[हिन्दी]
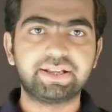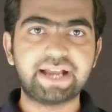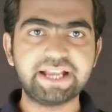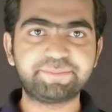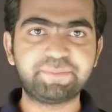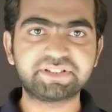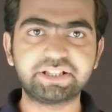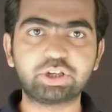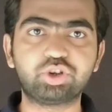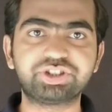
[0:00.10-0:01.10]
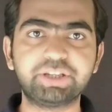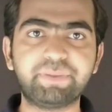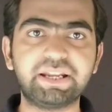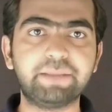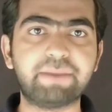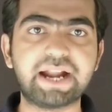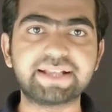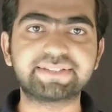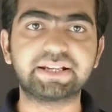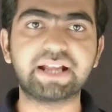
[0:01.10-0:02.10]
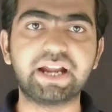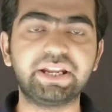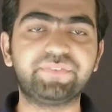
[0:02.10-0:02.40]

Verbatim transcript: गाइस पिछले कुछ दिन पहले भारत सरकार ने